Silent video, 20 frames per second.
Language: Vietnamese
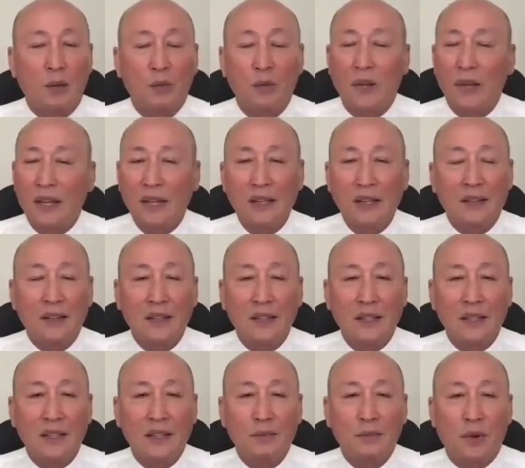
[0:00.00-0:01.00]
không có lấy được cái
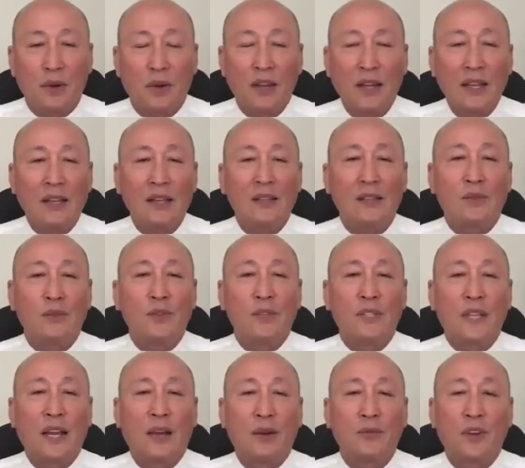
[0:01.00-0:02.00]
gì hết, mà có lấy được của
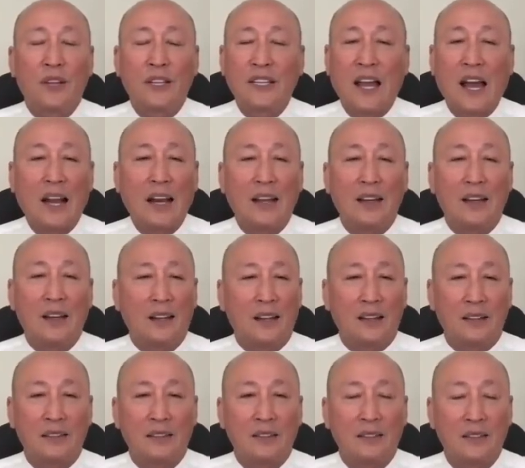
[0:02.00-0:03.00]
người ta cũng phải trả lại
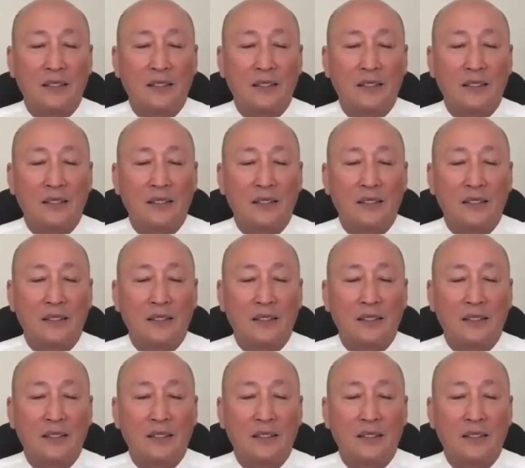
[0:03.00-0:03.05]
hết.